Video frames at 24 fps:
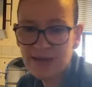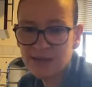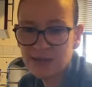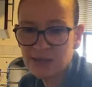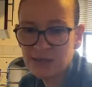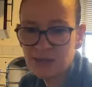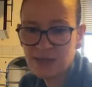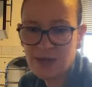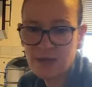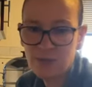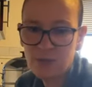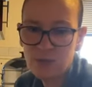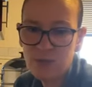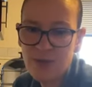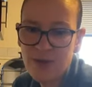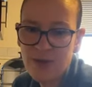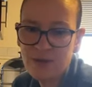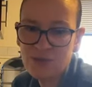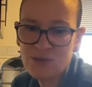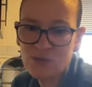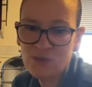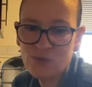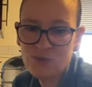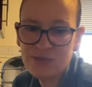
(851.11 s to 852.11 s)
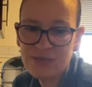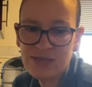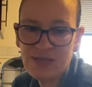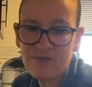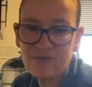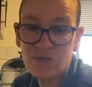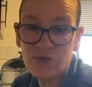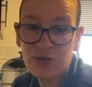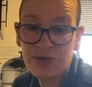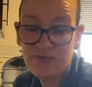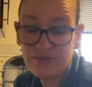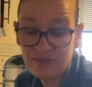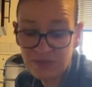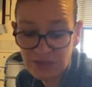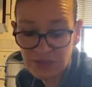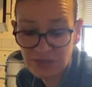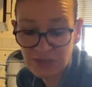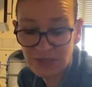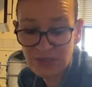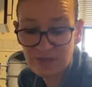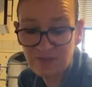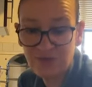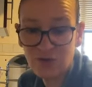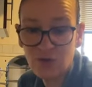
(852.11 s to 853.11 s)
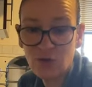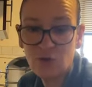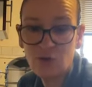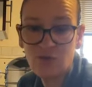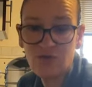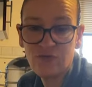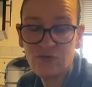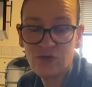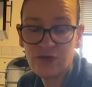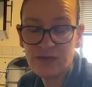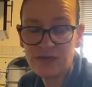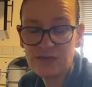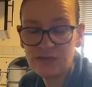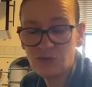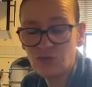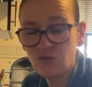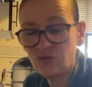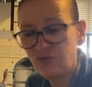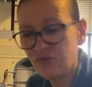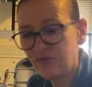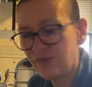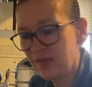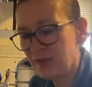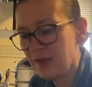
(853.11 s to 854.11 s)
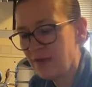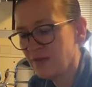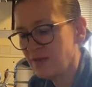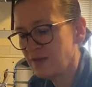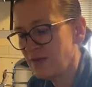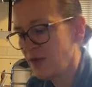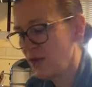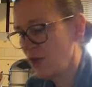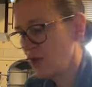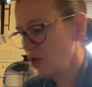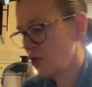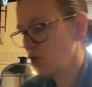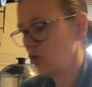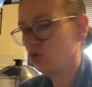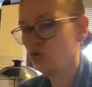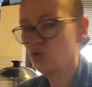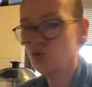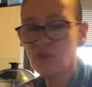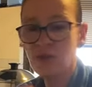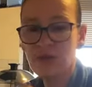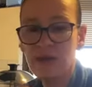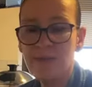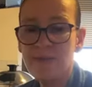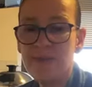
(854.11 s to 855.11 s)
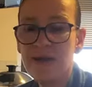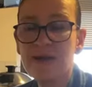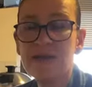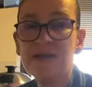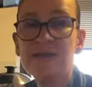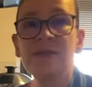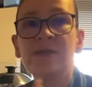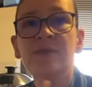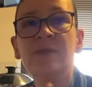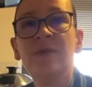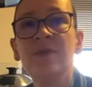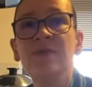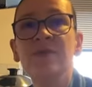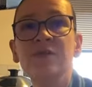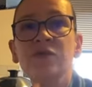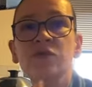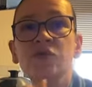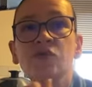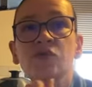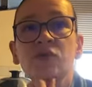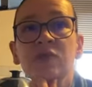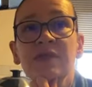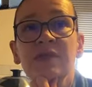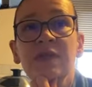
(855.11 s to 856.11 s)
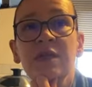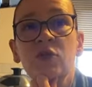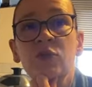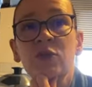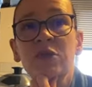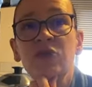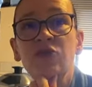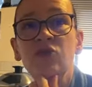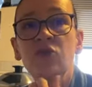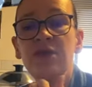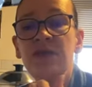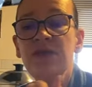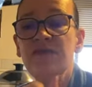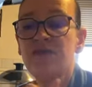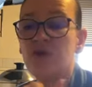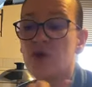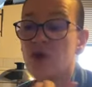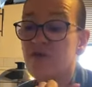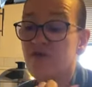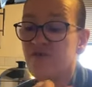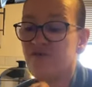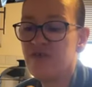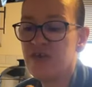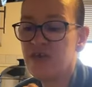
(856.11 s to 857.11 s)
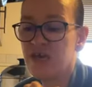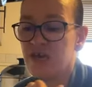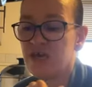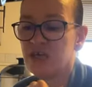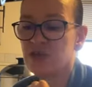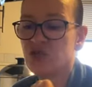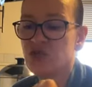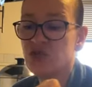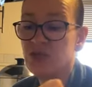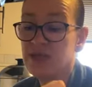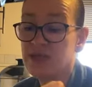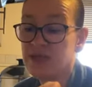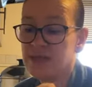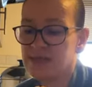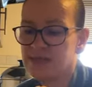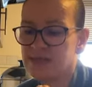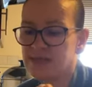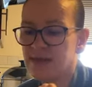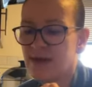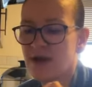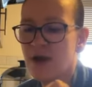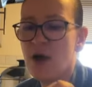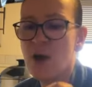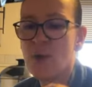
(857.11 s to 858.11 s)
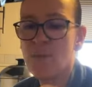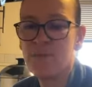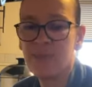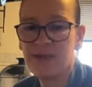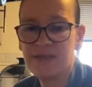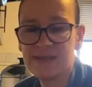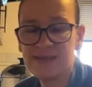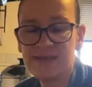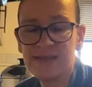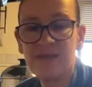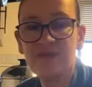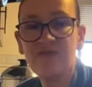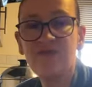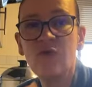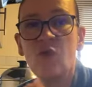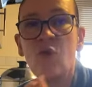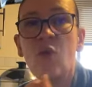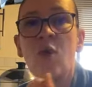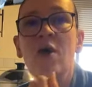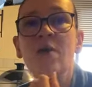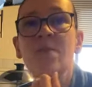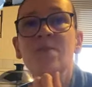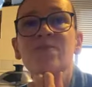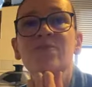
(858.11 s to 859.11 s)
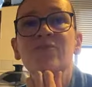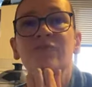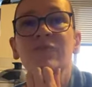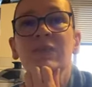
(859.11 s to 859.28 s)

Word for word: Déjà, la plupart se conservent au réfrigérateur une fois qu'elles sont ouvertes. Donc la base, bah, bien sûr, c'est l'huile d'olive vierge extra pressée à froid.